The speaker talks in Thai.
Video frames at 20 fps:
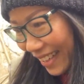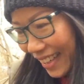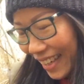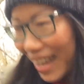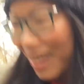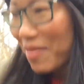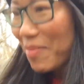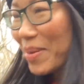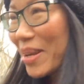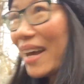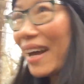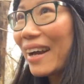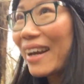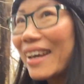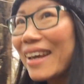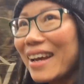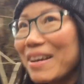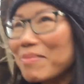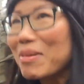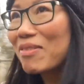เขาไม่อยากให้
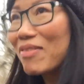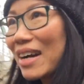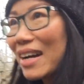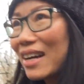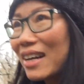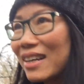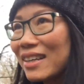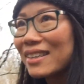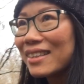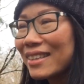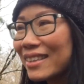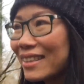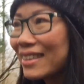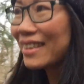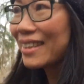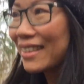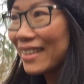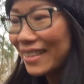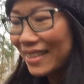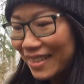ไอแบบว่า
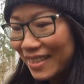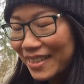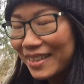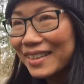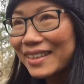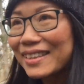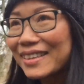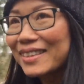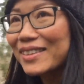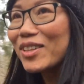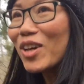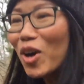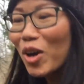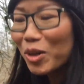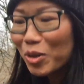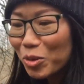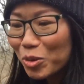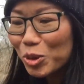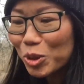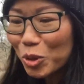นอน
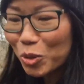อุ